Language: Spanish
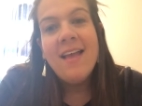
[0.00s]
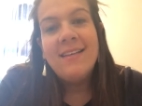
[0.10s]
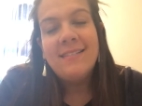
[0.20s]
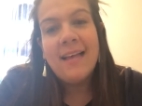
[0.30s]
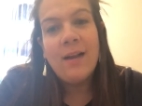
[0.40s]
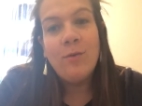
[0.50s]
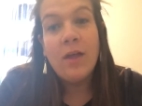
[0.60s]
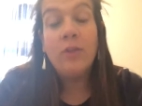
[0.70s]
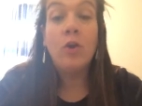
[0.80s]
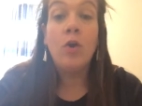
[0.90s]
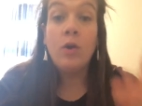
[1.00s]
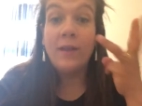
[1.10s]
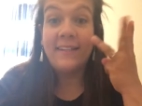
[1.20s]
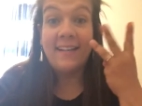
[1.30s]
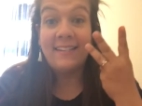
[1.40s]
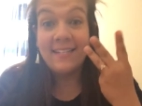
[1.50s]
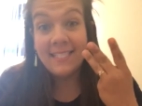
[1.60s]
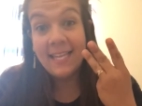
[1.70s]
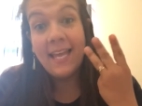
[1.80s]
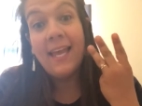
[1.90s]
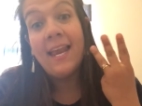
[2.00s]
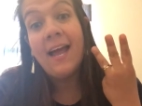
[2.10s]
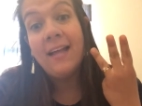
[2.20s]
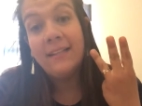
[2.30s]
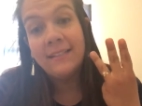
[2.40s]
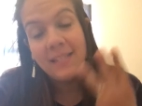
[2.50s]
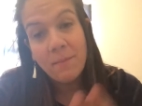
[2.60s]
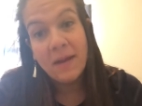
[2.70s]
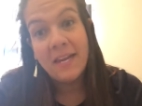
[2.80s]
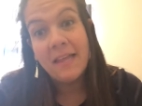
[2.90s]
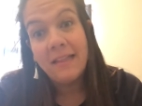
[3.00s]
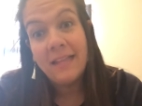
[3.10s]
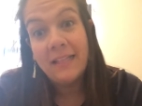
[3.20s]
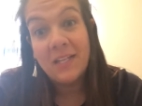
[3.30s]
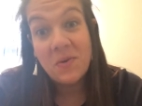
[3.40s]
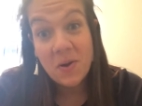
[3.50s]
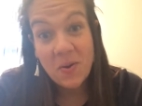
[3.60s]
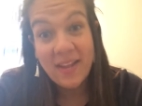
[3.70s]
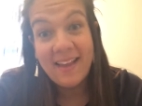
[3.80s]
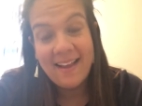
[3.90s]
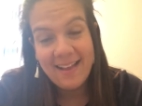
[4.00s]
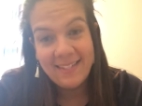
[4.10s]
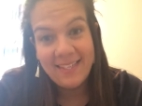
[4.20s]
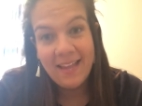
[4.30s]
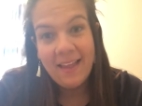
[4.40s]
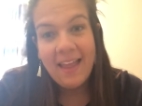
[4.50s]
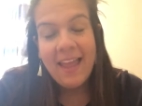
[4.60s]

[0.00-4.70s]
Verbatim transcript: saludándolo en nuestra tercera semana de trabajo en casa.